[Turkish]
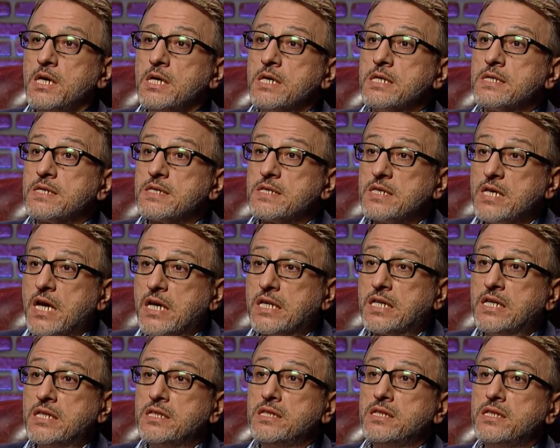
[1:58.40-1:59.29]

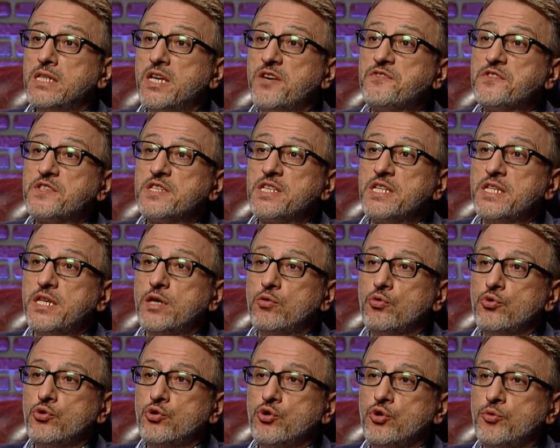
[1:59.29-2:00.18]
sakın nefsine
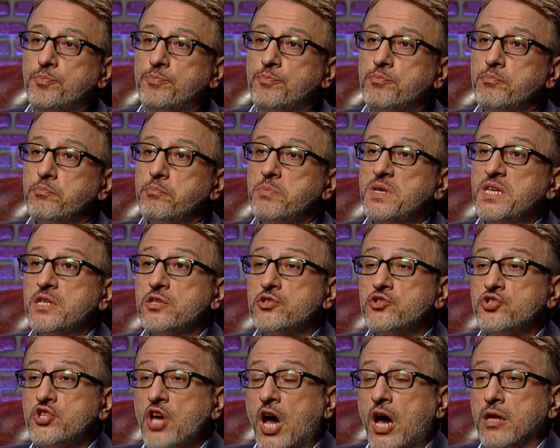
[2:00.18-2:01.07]
uyup
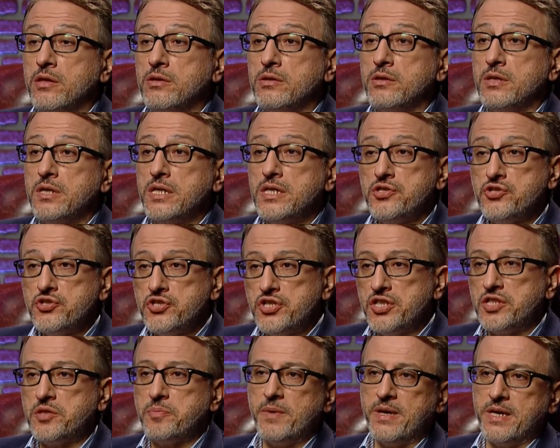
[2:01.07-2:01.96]
bir can
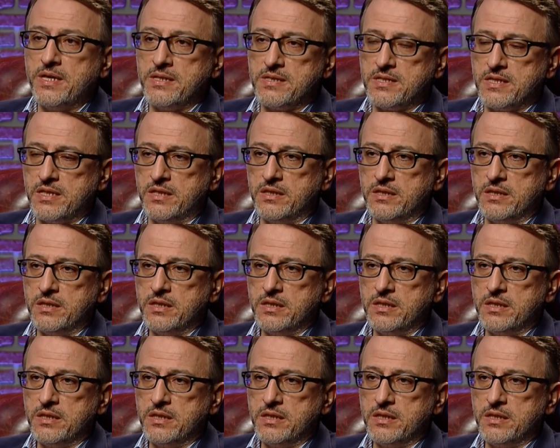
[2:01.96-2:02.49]
incitmeyesin.